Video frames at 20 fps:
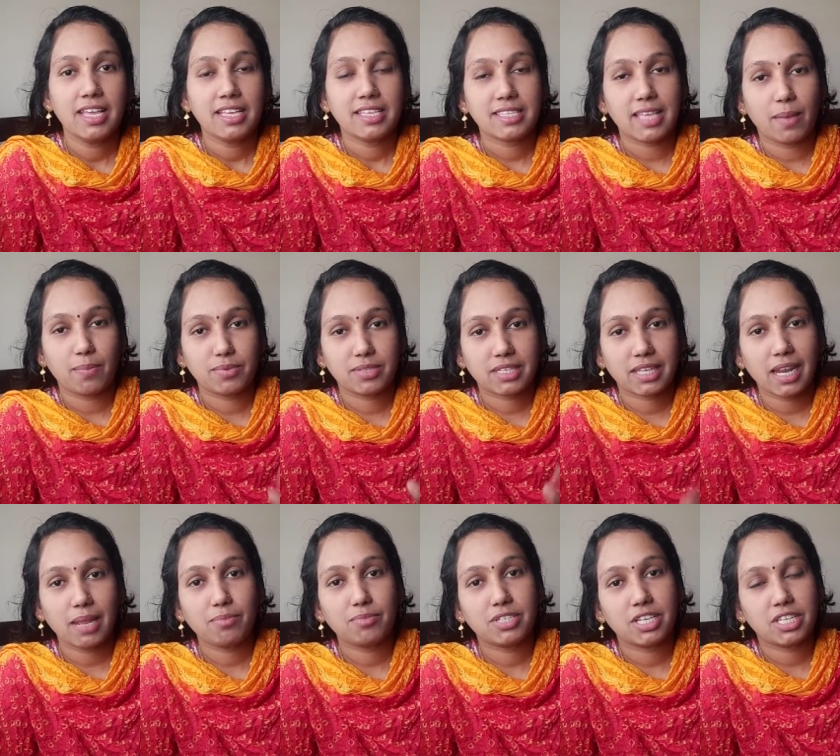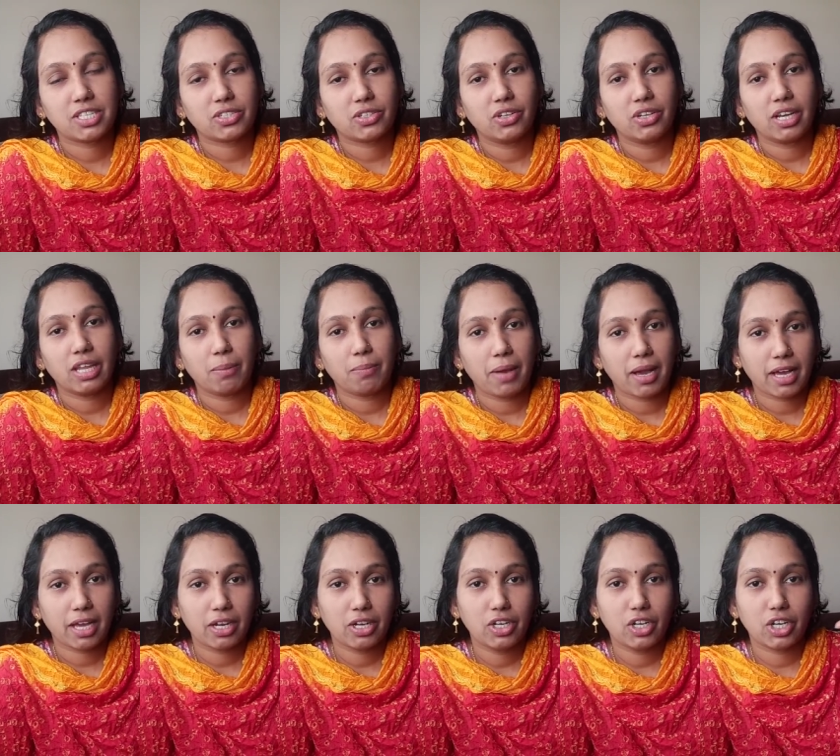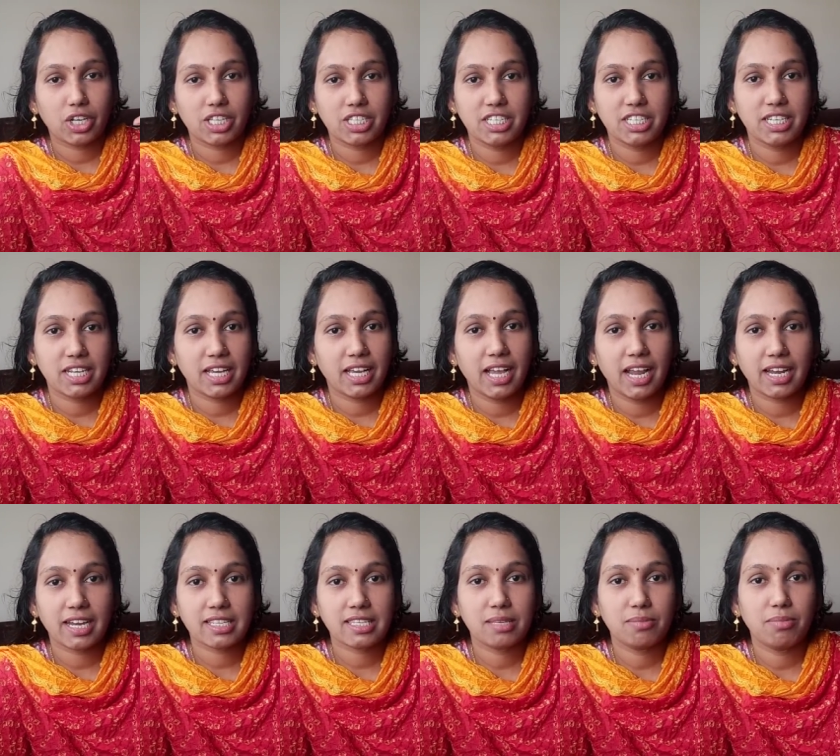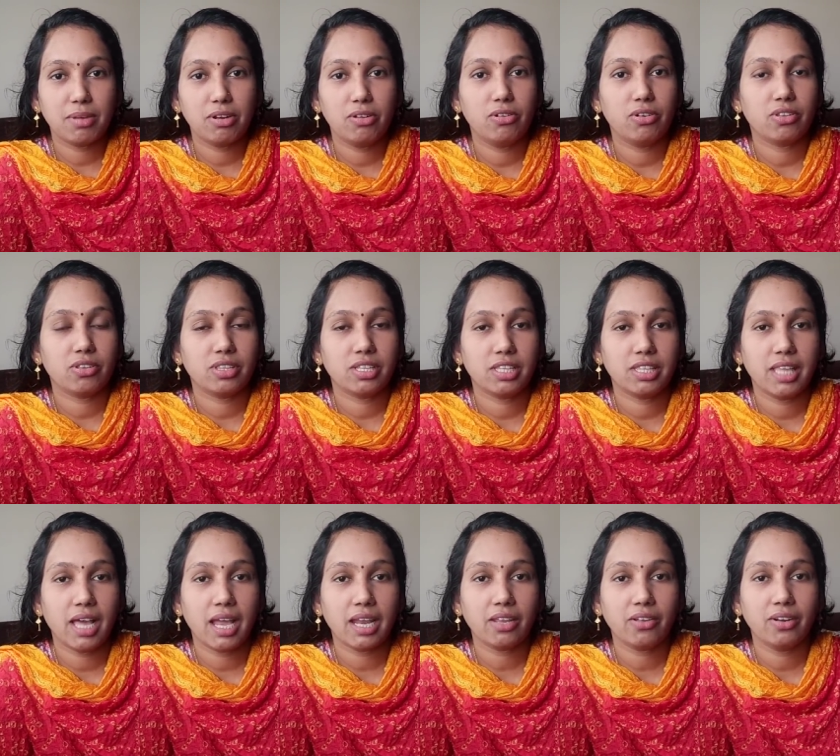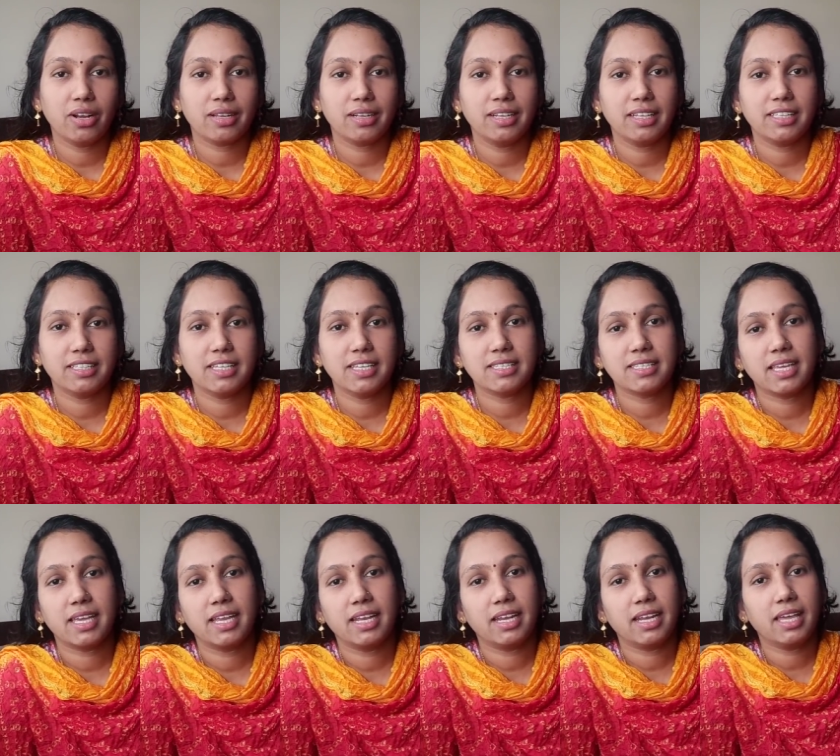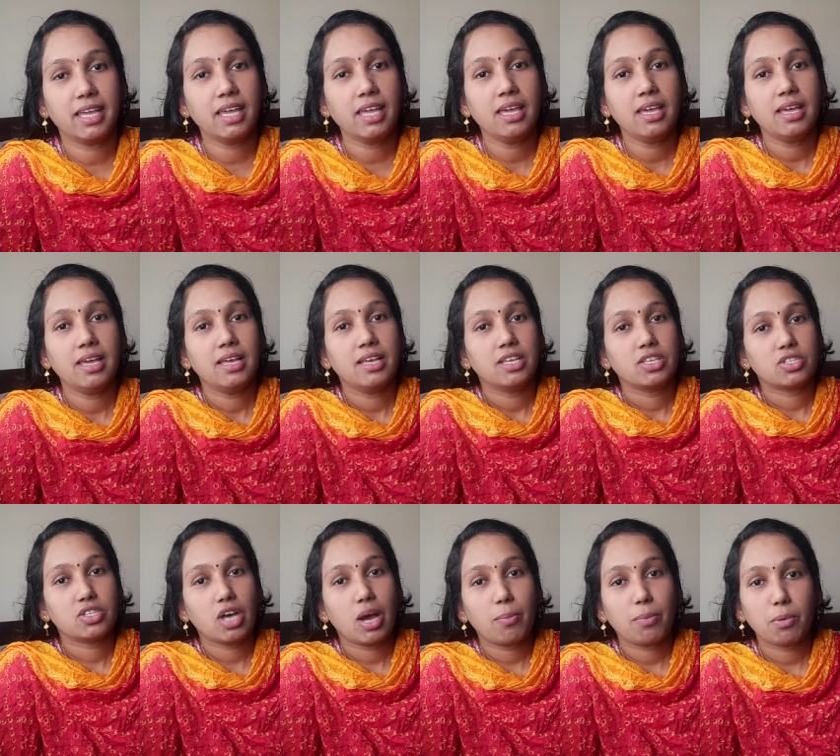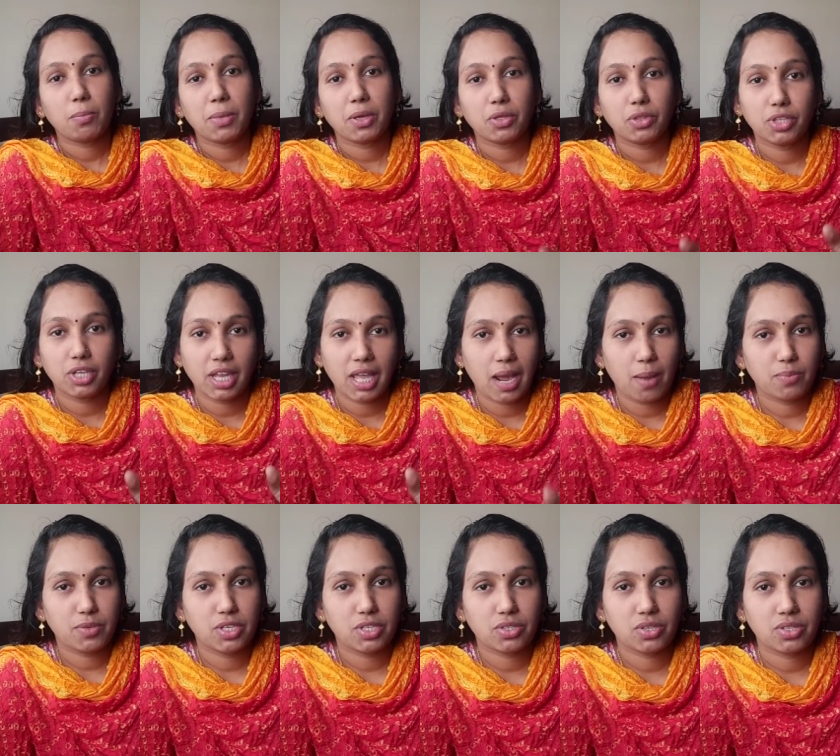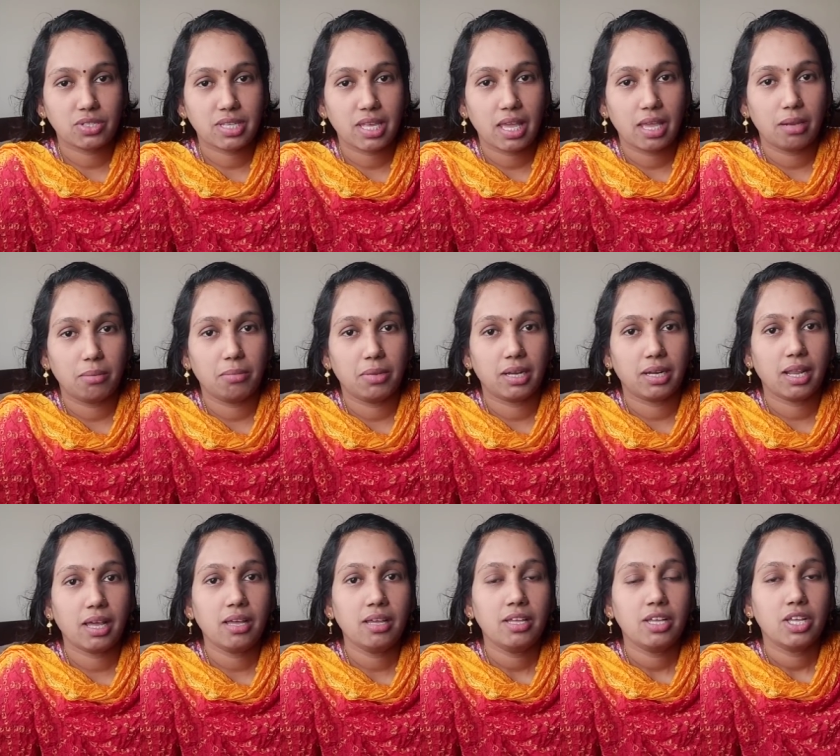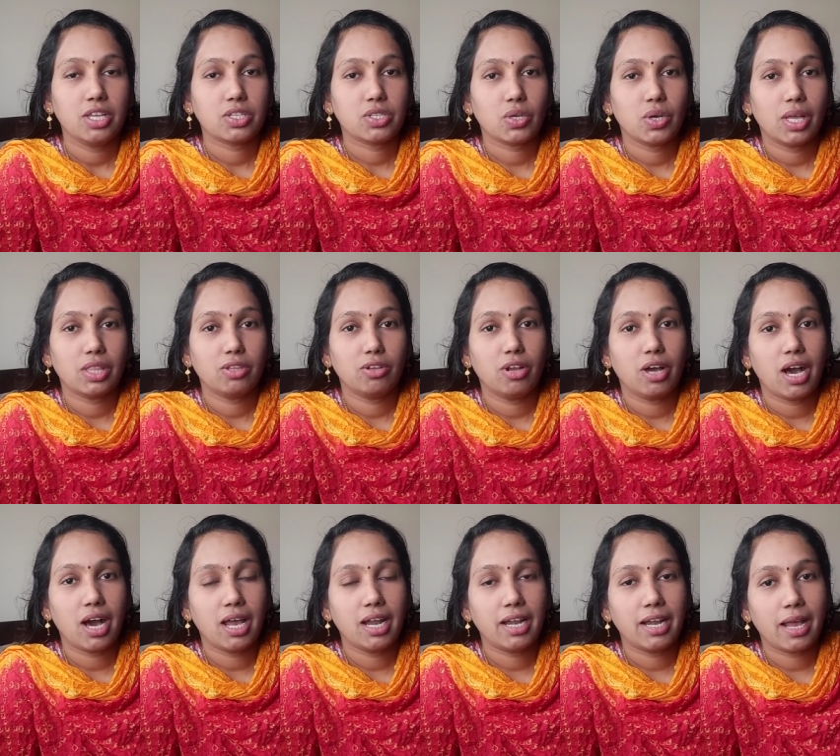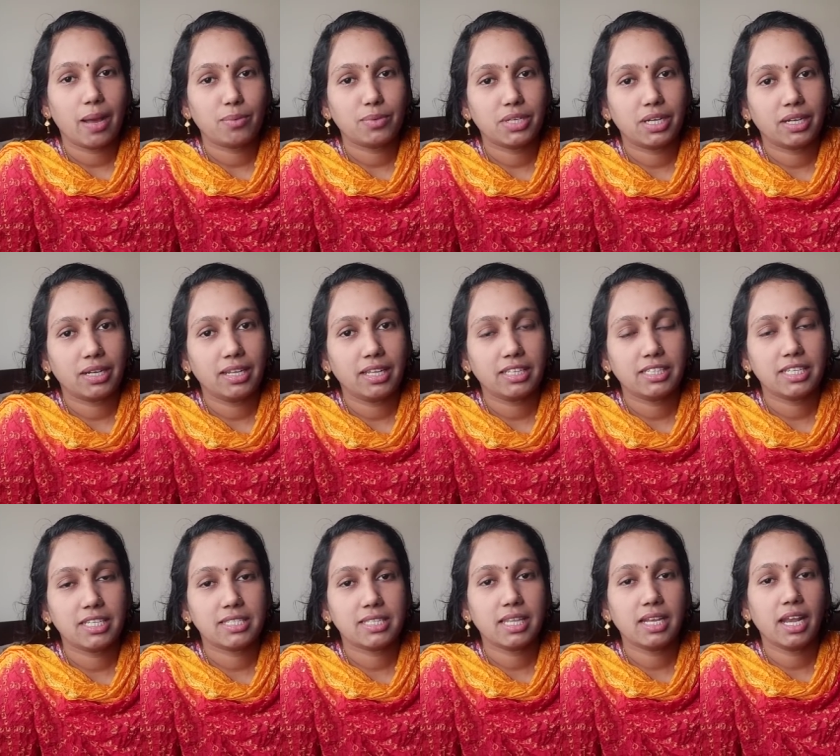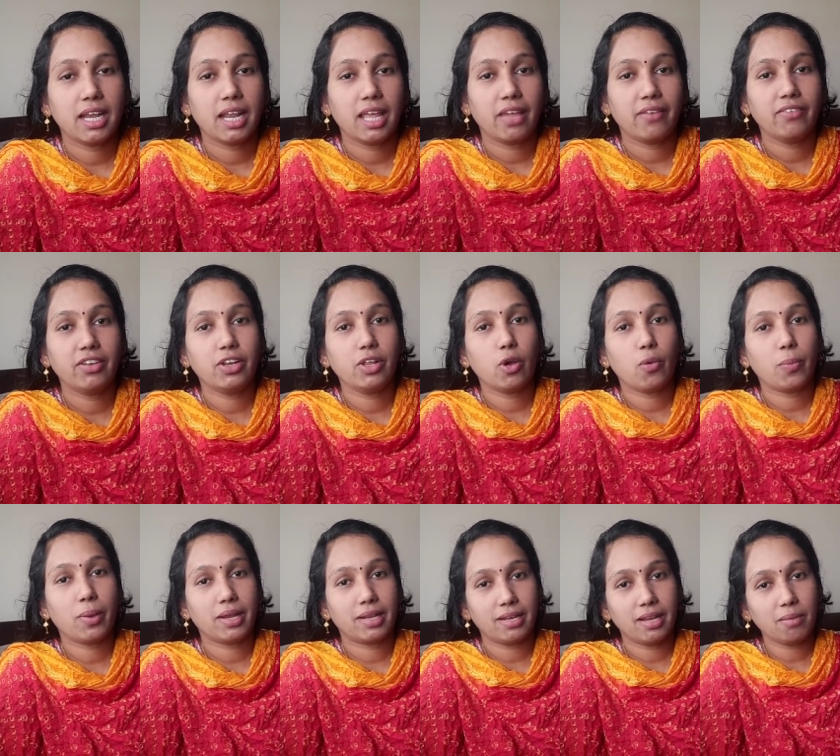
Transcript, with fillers: సబ్స్క్రైబ్ చేసుకోండి పక్కనున్న ఒక చిన్న గంట సింబల్ ఉంటుంది దాన్ని కూడా క్లిక్ చేసేయండి సో అప్పుడు మీకు త్రీ ఆప్షన్స్ వస్తాయన్నమాట సో అందులో ఆల్ అనే ఆప్షన్ క్లిక్ చేస్తే నేను ఏ వీడియో పెట్టినా